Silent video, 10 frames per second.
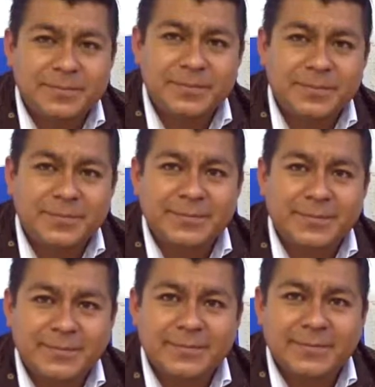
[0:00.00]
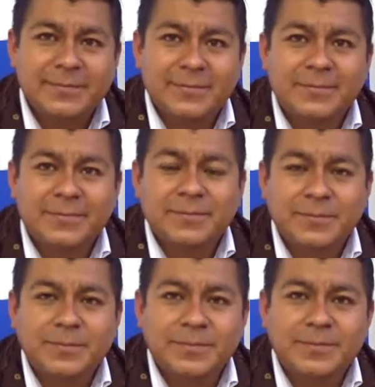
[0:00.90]
¿Qué es lo que ofrece
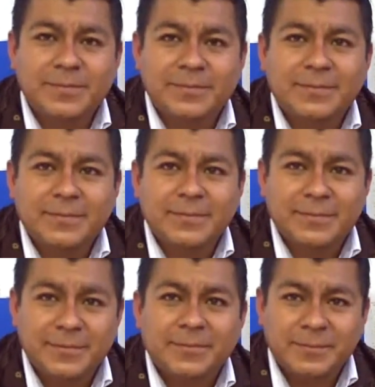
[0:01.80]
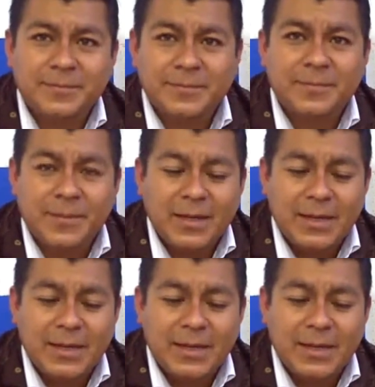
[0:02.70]
Chignahuapan a los turistas?